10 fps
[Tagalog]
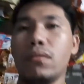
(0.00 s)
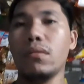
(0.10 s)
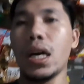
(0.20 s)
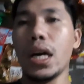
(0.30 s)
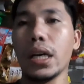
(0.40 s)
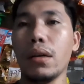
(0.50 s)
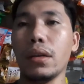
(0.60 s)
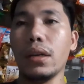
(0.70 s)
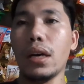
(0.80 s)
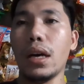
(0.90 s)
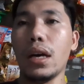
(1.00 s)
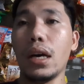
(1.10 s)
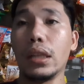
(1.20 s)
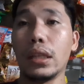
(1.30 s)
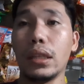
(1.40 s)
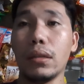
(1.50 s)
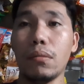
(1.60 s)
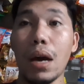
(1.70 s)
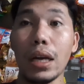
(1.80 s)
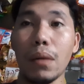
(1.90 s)
maaga, uh,
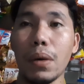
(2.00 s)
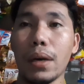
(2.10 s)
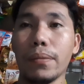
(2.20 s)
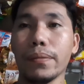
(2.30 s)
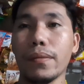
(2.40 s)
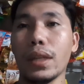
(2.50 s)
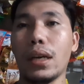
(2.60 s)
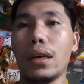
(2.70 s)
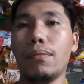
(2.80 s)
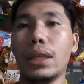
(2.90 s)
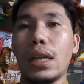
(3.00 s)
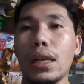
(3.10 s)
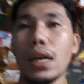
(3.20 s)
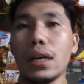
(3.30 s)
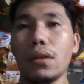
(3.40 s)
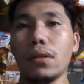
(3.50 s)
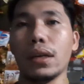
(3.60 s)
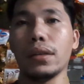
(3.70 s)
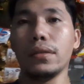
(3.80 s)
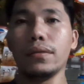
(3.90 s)
maaga pa uh, madaling araw na.
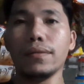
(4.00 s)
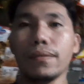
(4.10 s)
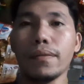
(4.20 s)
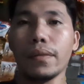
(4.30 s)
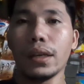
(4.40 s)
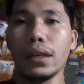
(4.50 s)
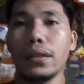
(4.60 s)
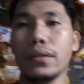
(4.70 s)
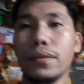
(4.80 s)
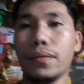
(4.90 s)
Ganun.